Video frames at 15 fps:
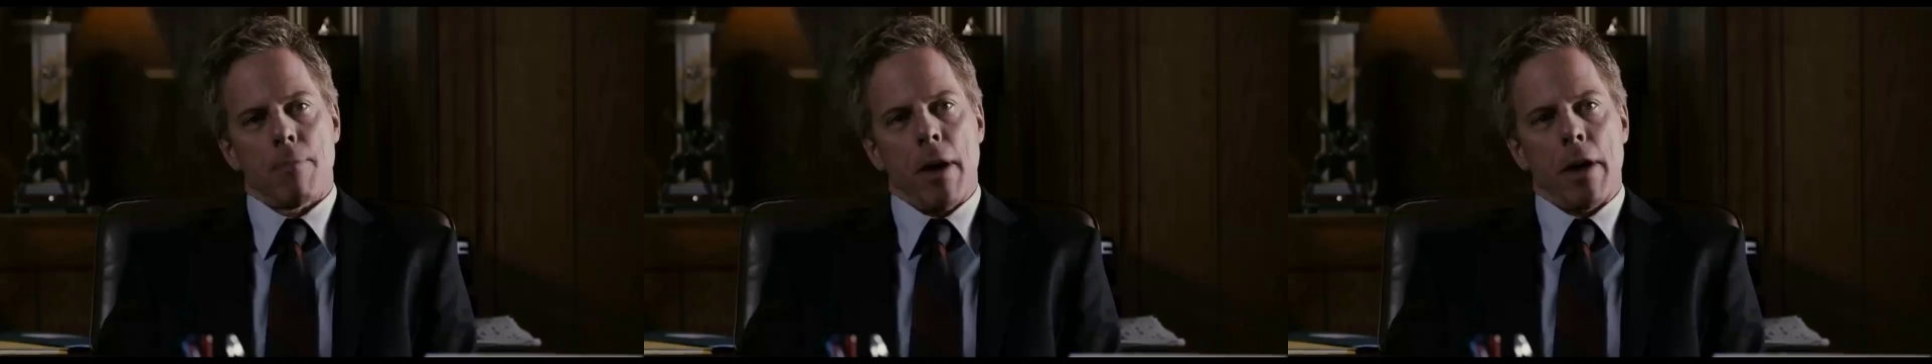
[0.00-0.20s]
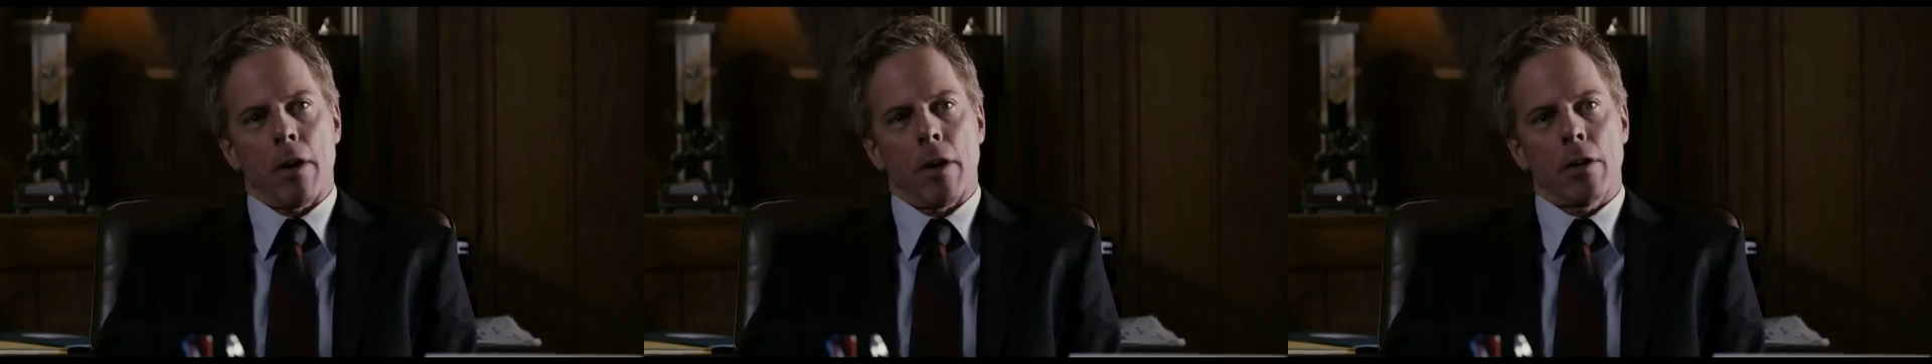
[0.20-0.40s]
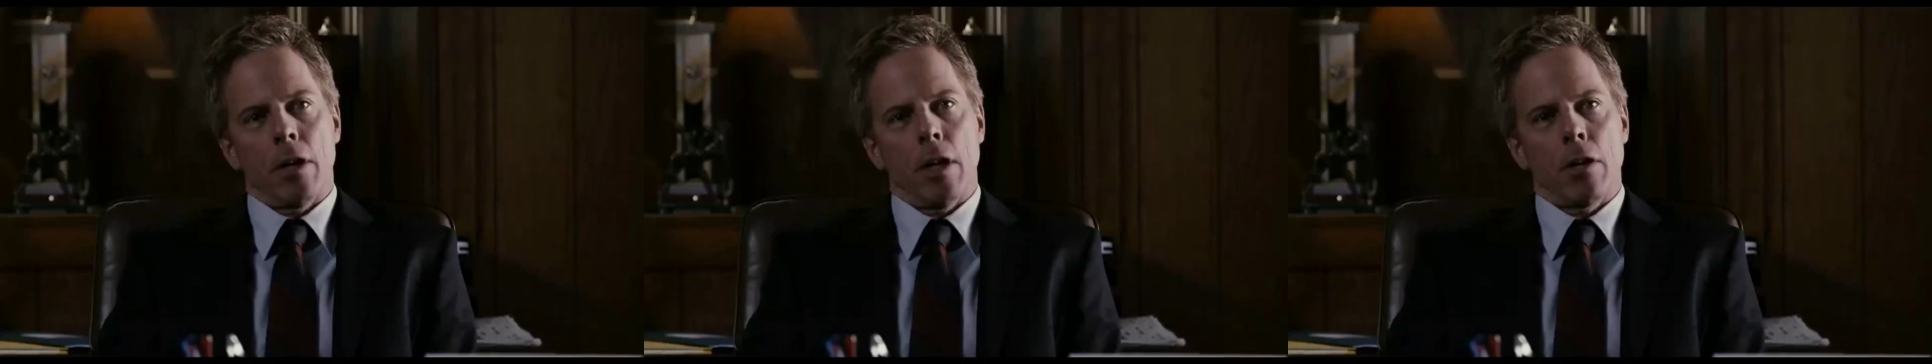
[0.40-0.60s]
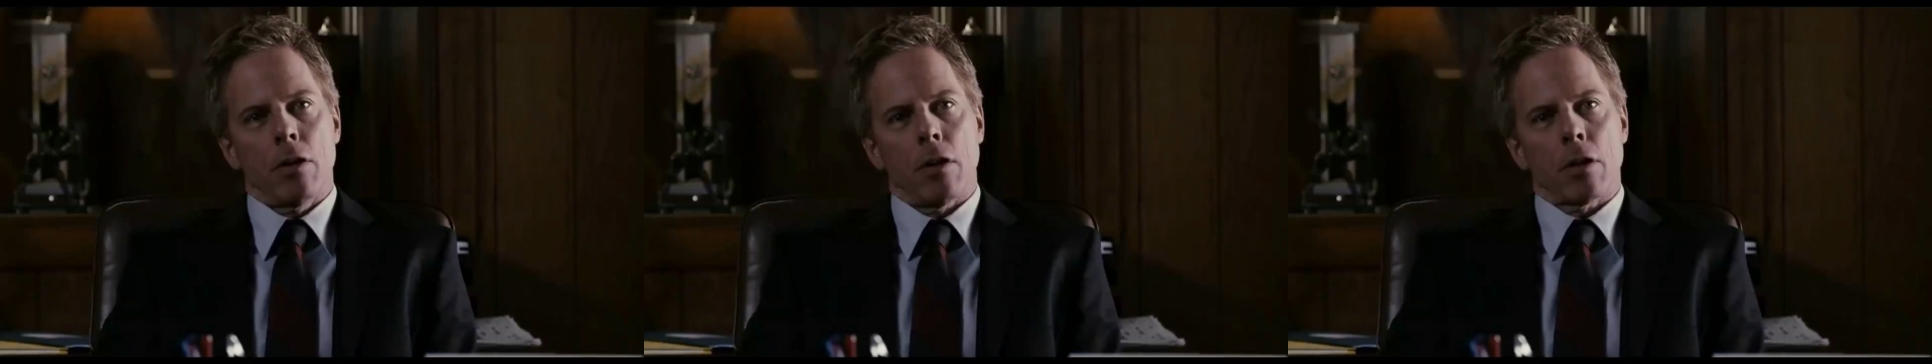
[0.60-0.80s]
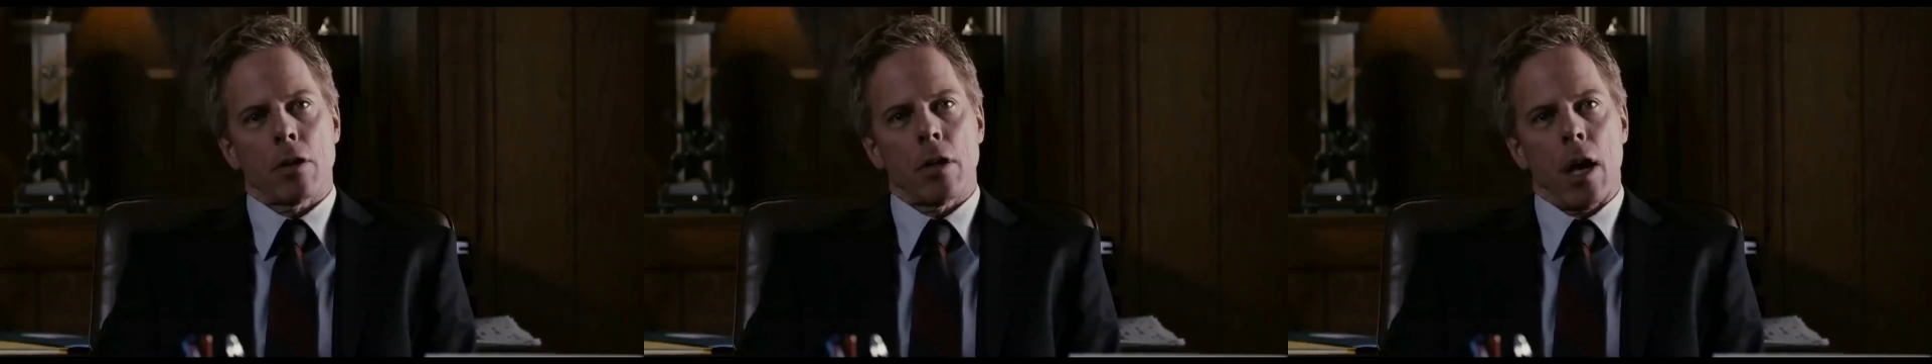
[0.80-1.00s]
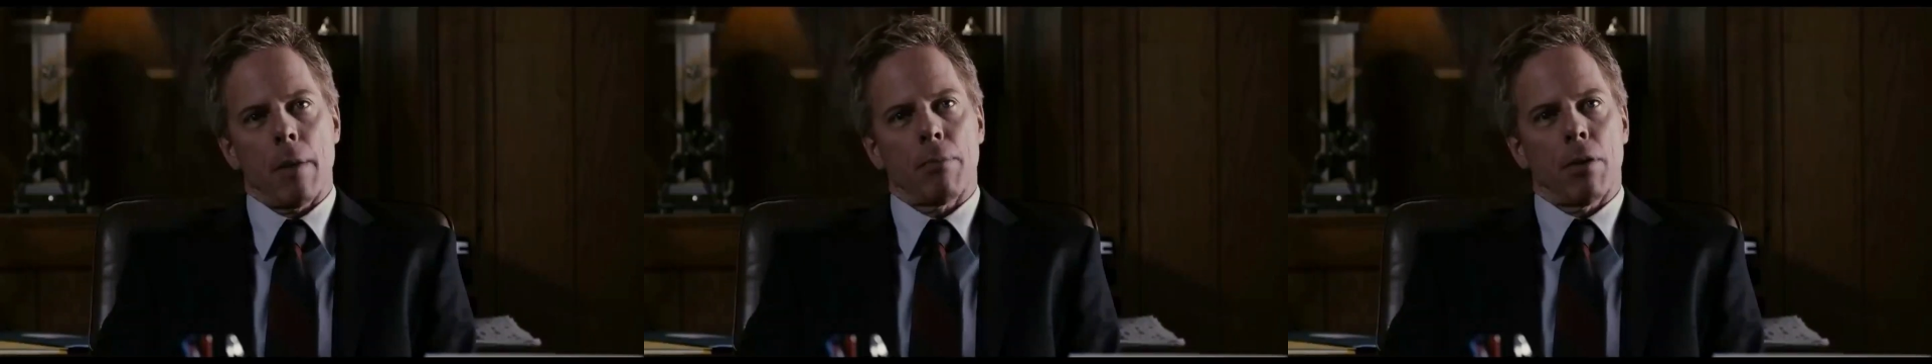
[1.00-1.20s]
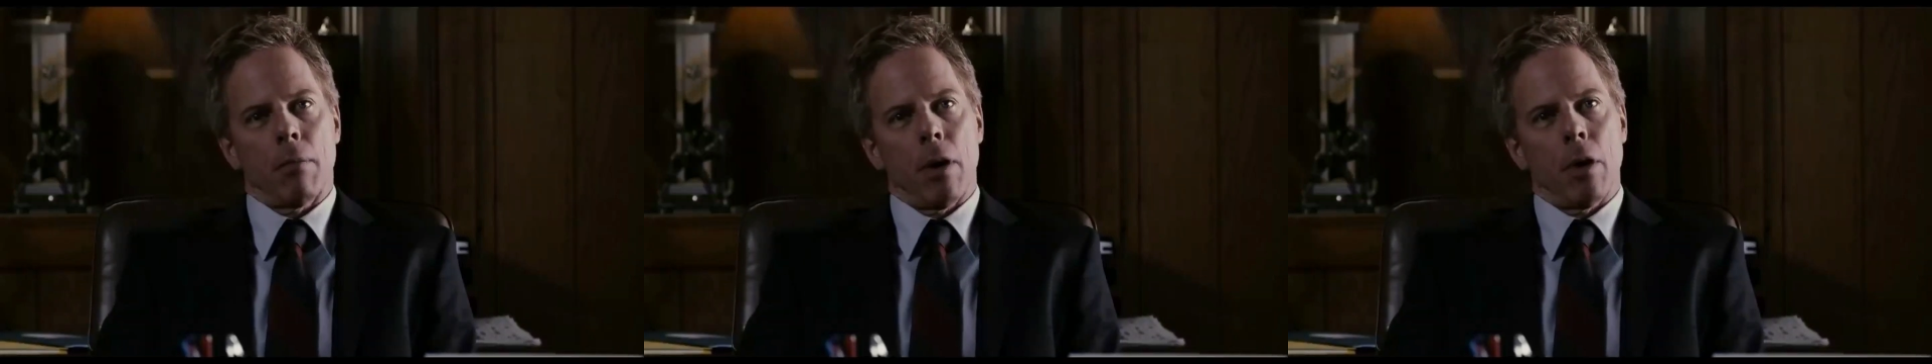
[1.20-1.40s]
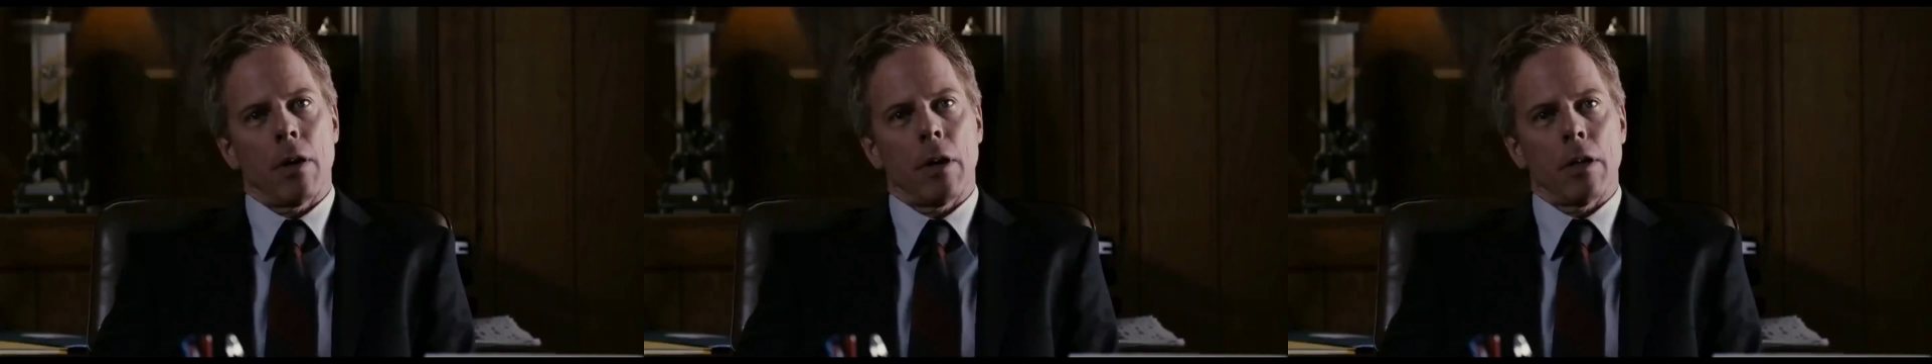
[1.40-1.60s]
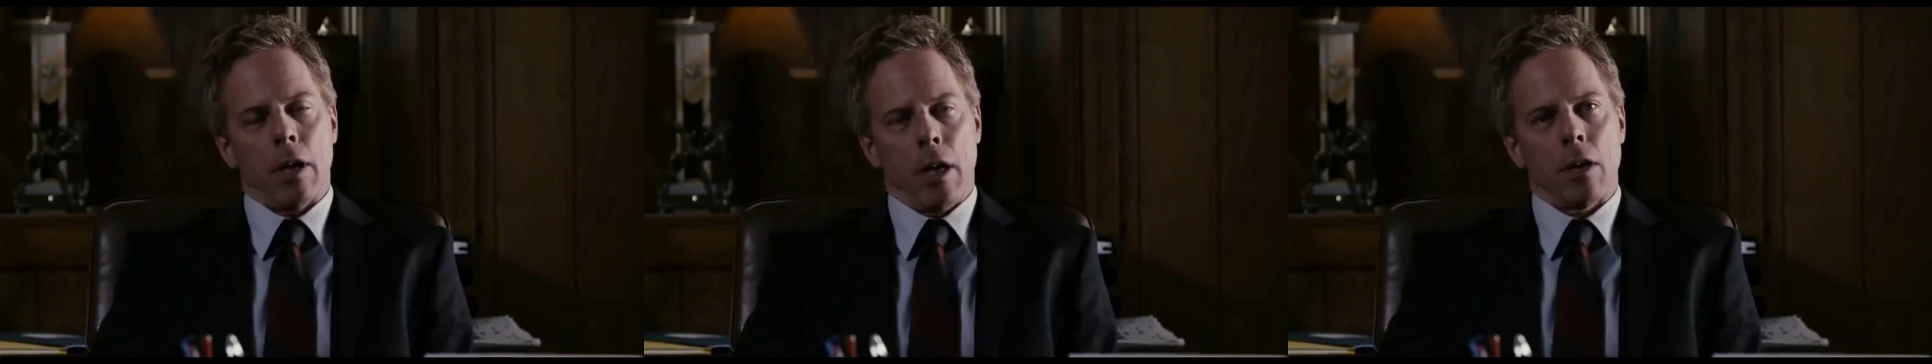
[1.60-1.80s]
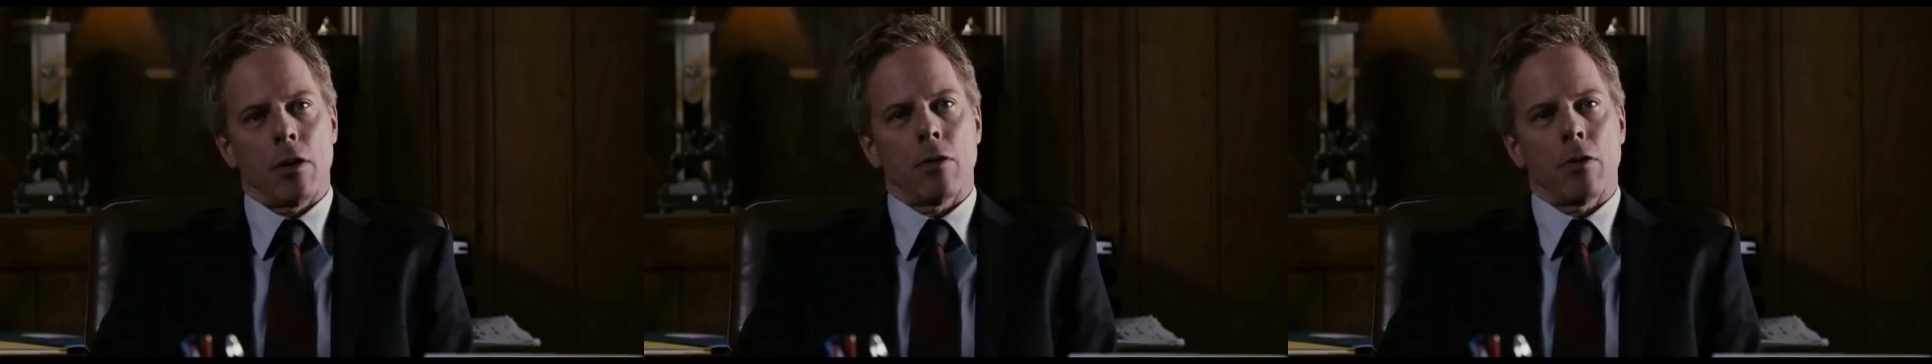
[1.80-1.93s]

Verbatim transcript: 了几杯酒后，斯科特